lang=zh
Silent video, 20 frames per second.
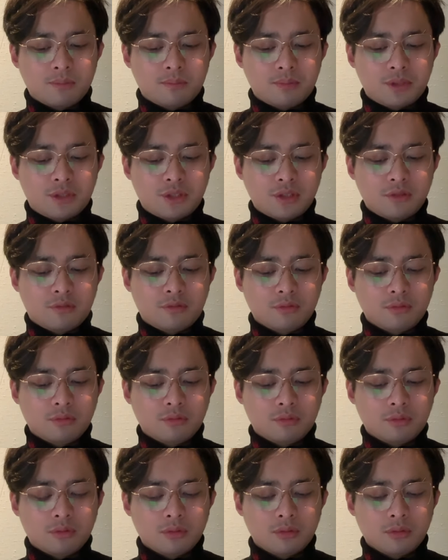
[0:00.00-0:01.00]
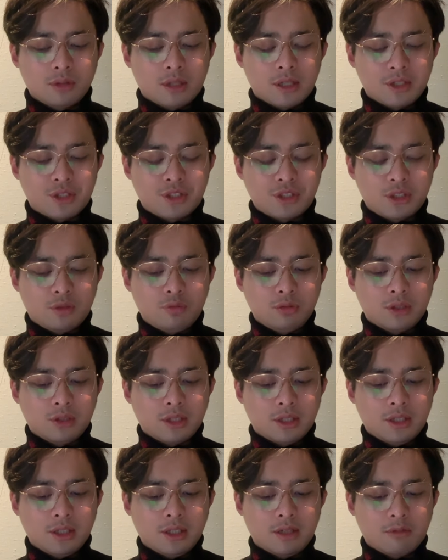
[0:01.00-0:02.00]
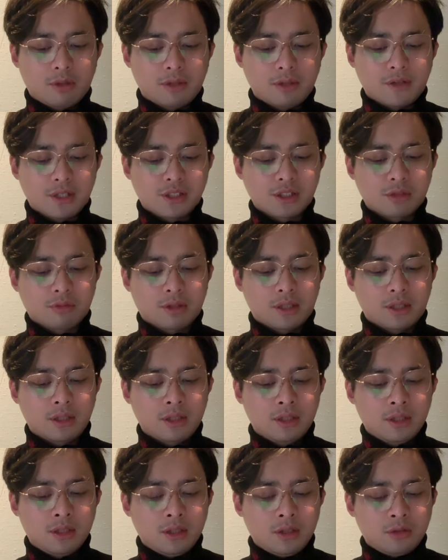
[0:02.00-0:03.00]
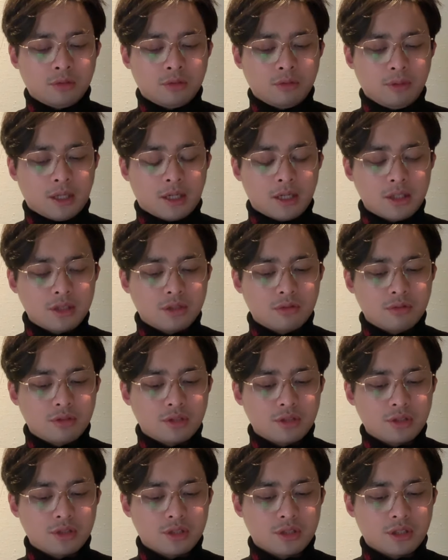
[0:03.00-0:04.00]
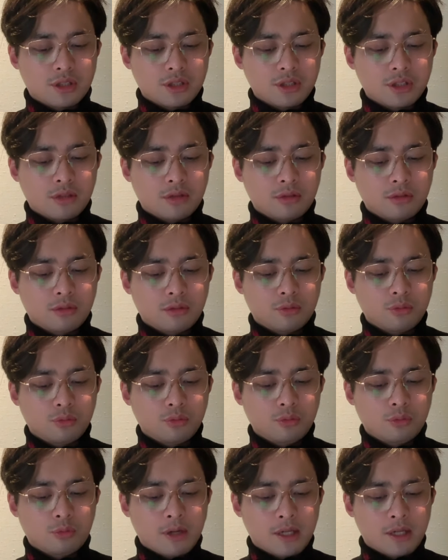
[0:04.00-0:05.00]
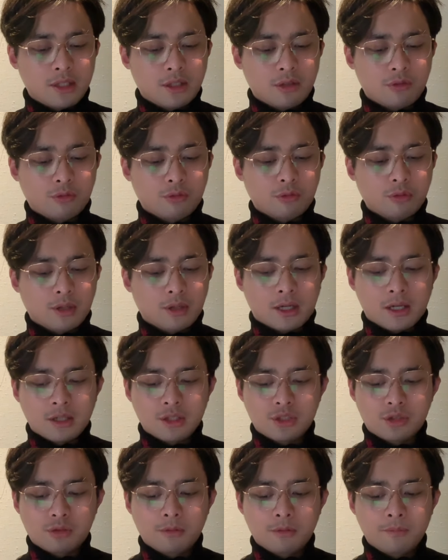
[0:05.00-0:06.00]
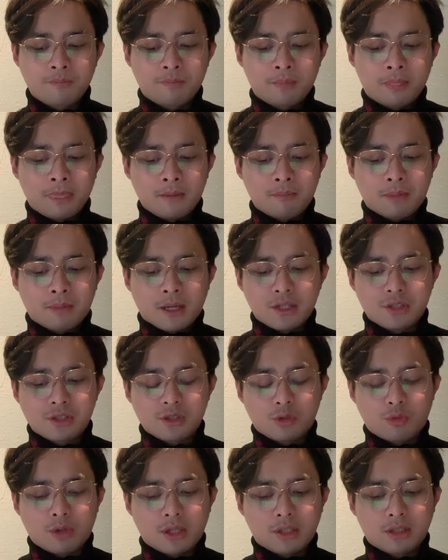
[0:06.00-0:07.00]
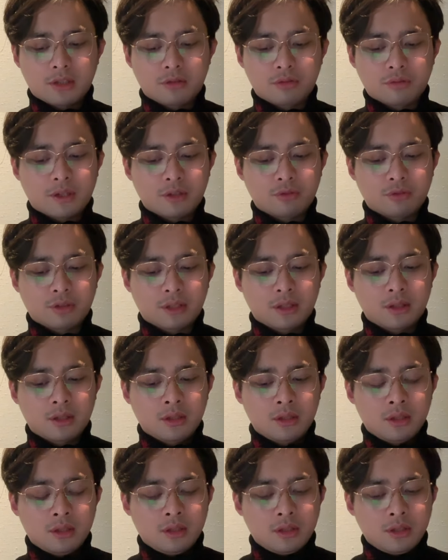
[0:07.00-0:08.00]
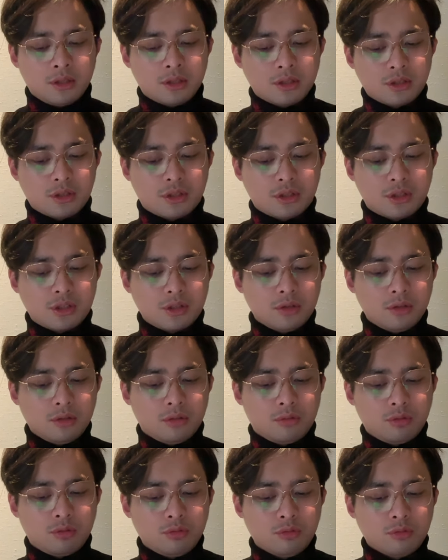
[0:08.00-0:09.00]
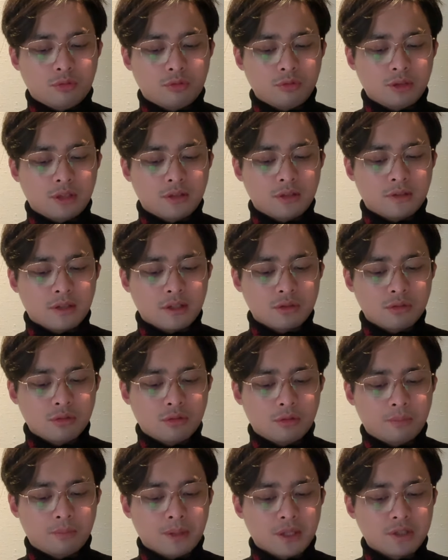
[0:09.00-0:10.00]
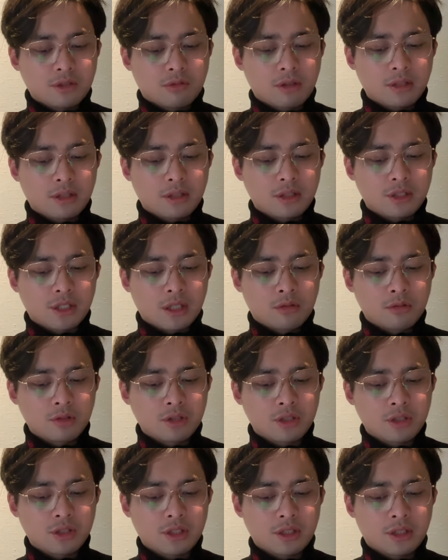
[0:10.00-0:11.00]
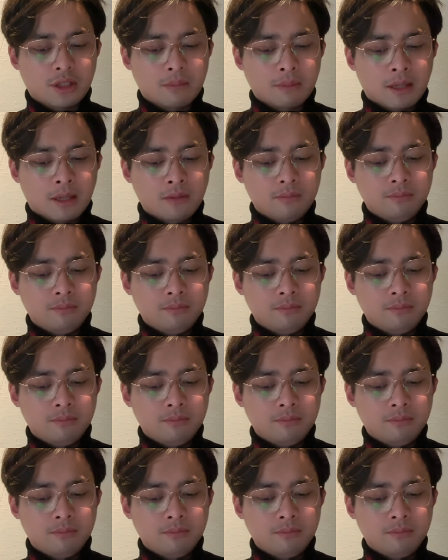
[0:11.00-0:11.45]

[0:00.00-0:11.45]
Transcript: 极速。呃，极兔的恶劣违法行为。图为杭州市市场监督管理局对杭州百世快递的处罚决定。这是极兔速递在收购百世快递前后涉嫌隐瞒